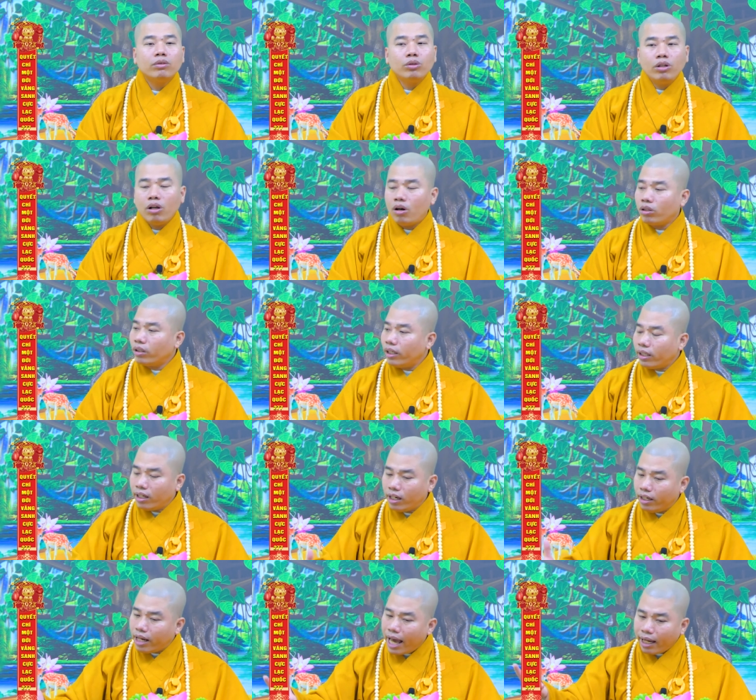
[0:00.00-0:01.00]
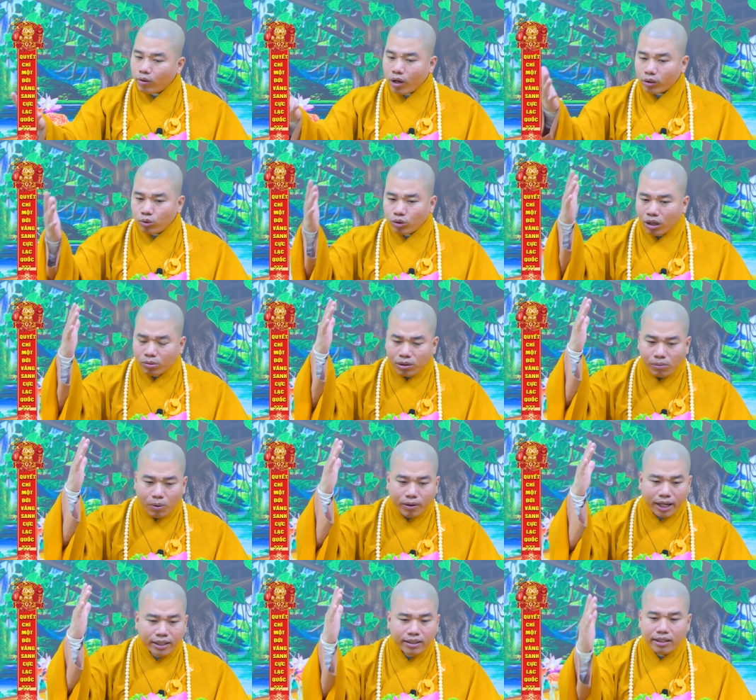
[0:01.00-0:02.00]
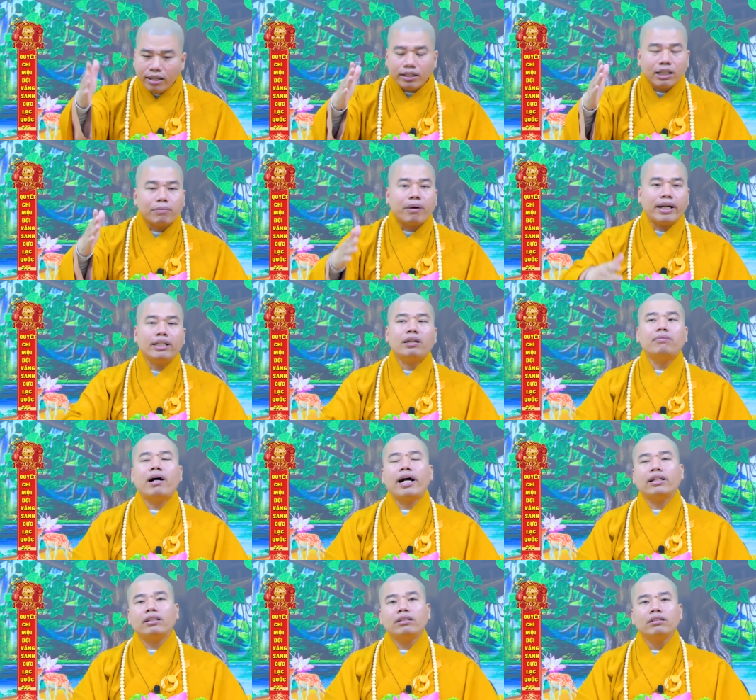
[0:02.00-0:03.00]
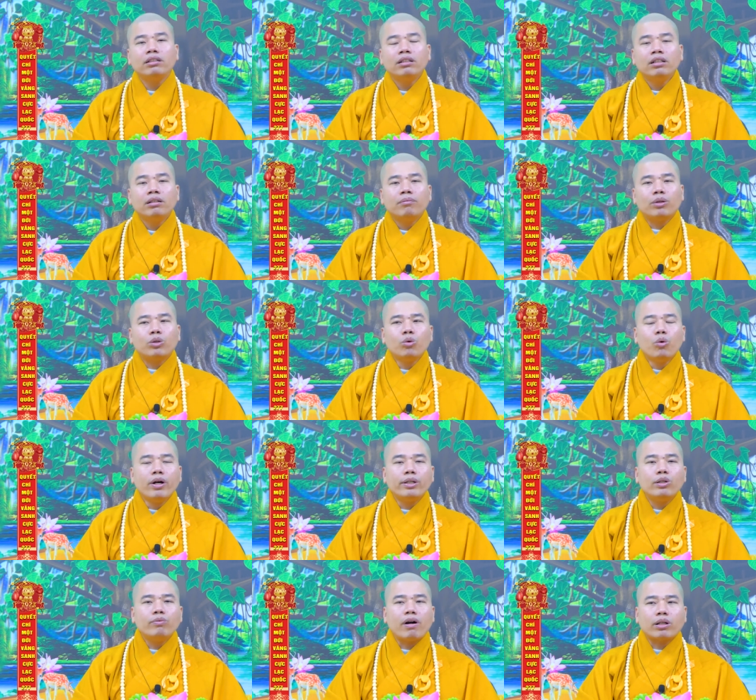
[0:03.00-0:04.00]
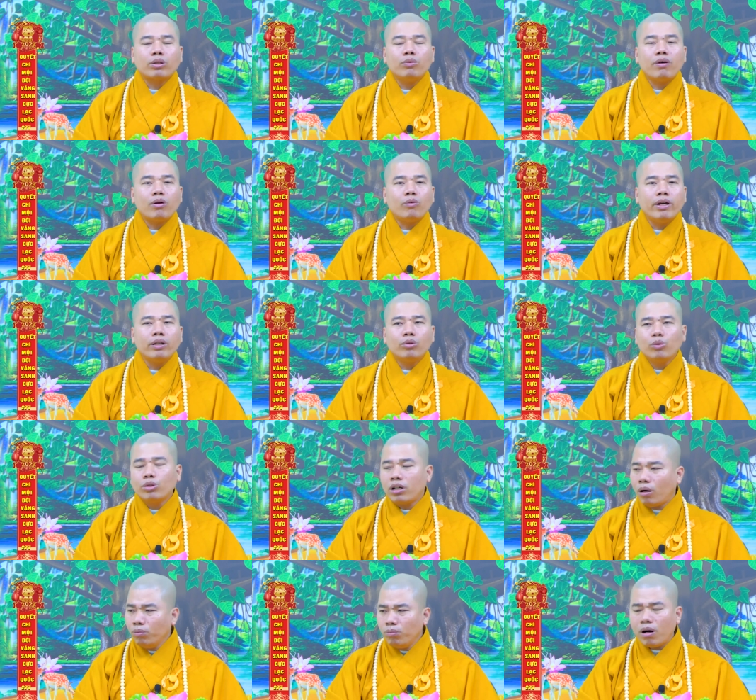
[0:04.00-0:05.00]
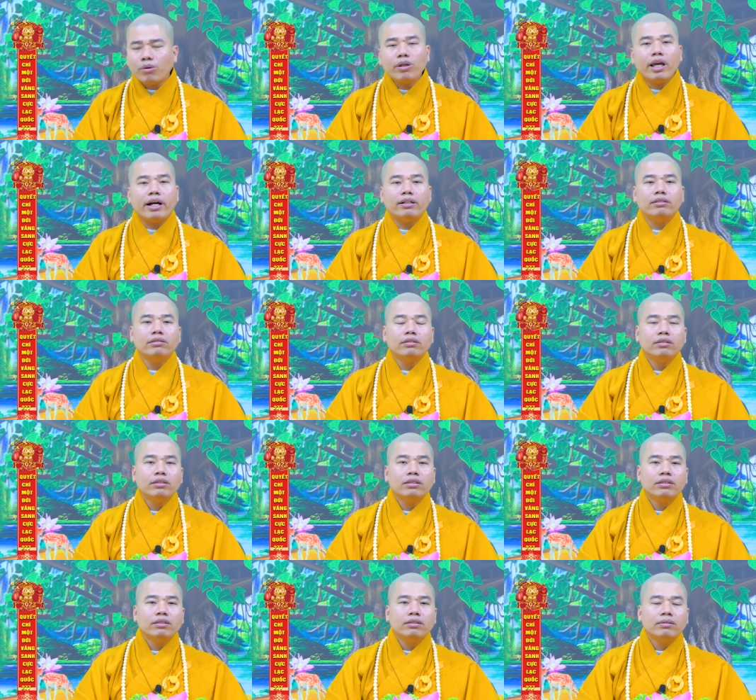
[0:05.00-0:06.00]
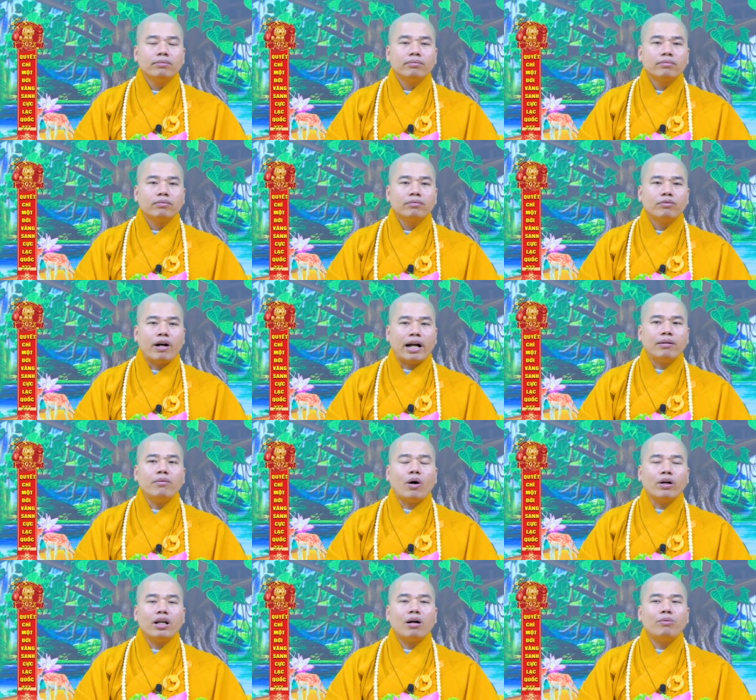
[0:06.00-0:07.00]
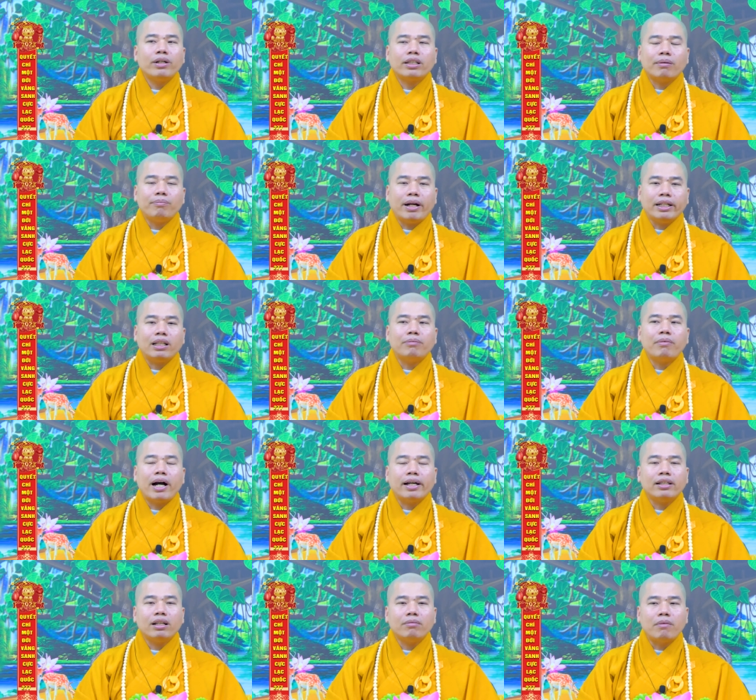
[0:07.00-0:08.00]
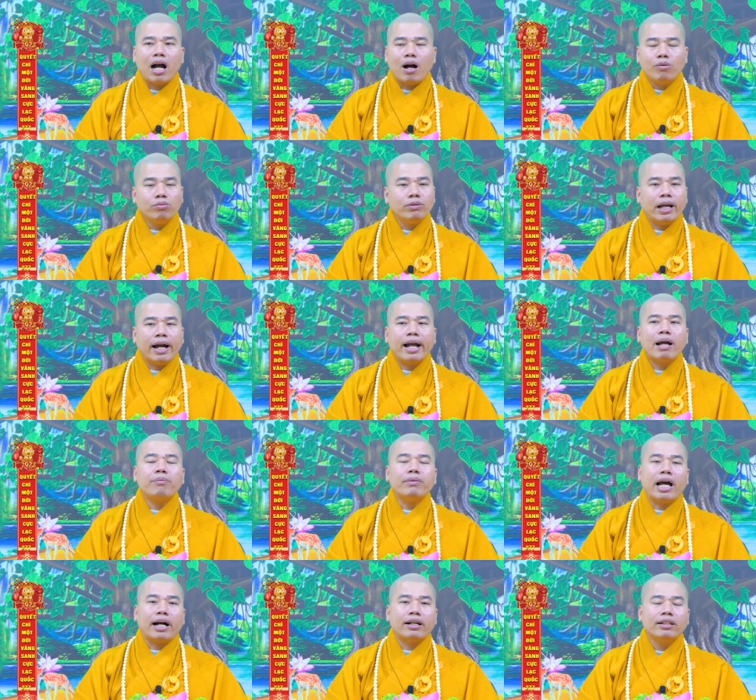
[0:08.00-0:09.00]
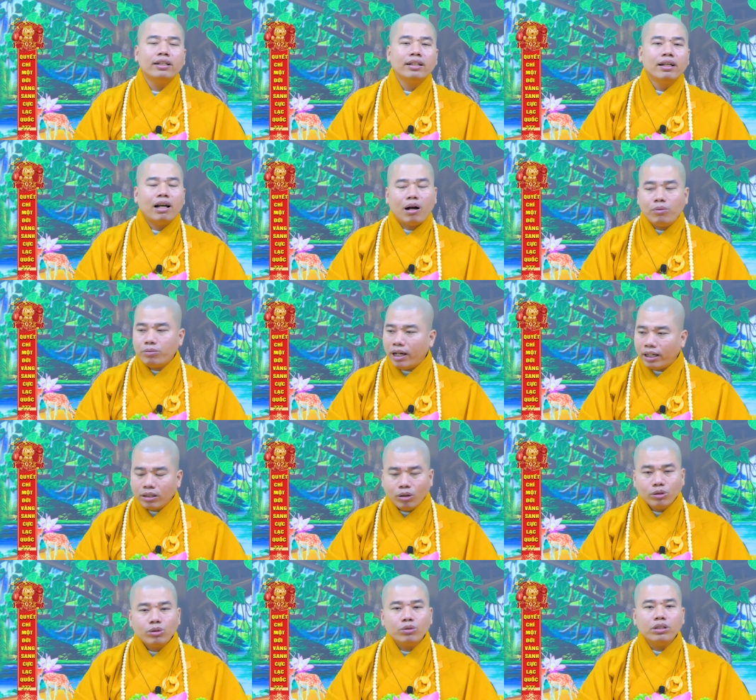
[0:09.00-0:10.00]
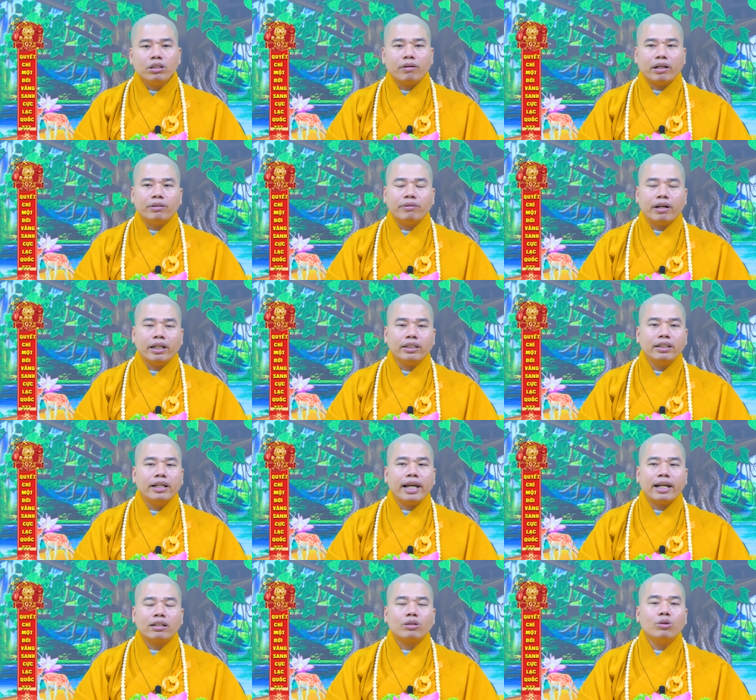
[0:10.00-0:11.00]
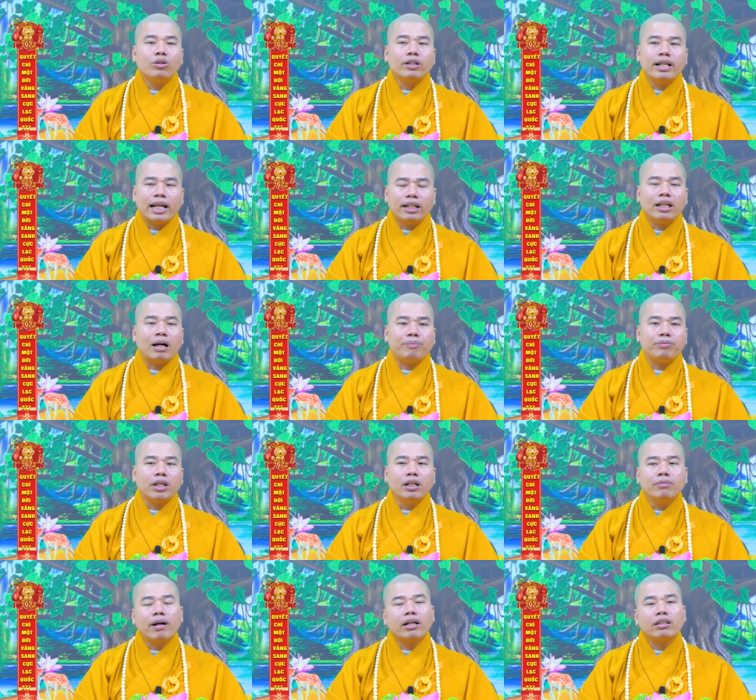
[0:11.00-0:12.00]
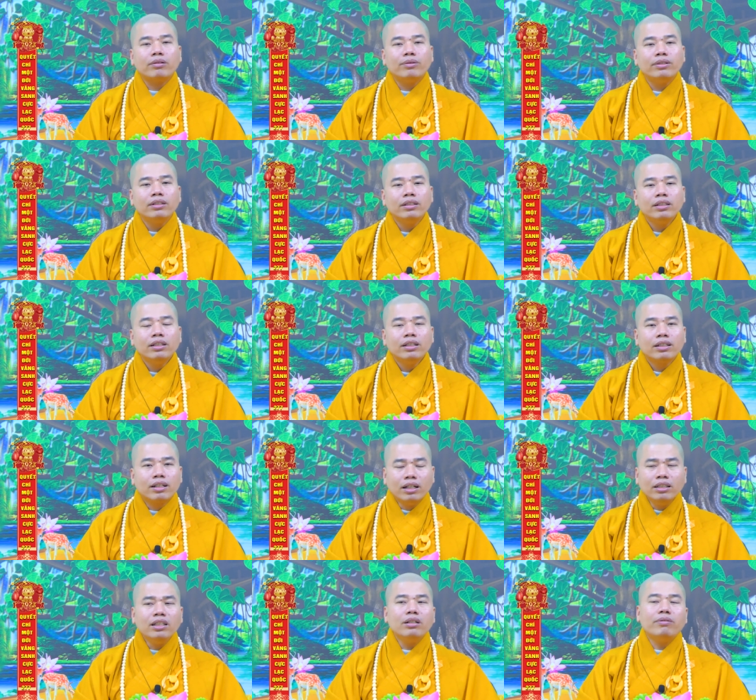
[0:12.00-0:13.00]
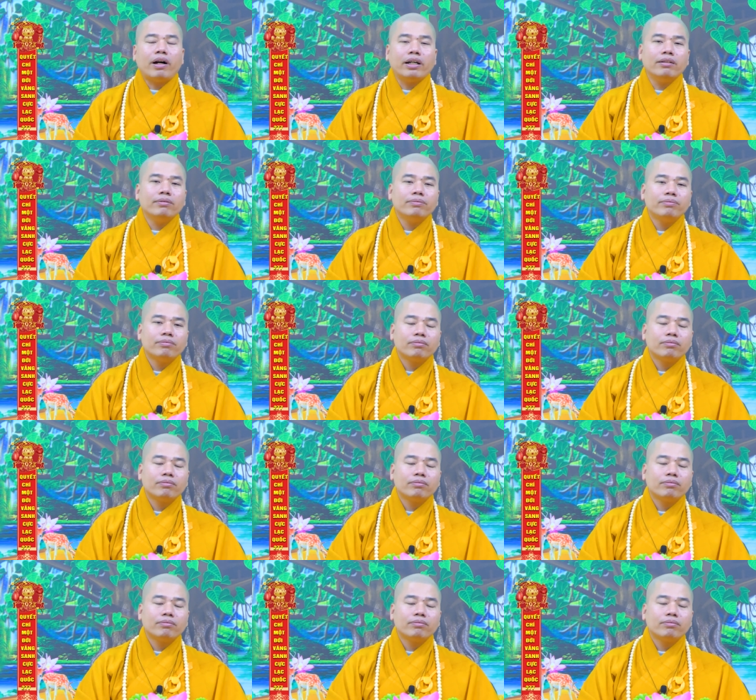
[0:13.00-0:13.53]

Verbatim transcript: tôi lo cho gia đình đàng hoàng tôi không có một cái gì tầm bậy tầm bạ chứ mà tôi quỳ trước phật tôi phát nguyện tôi không bao giờ phản bội ông hay tầm bậy tầm bạ chứ mà ông vẫn áp đặt ông vẫn nói tôi như vậy vậy ghen tôi rồi đánh đập chửi mắng tôi cứ như vậy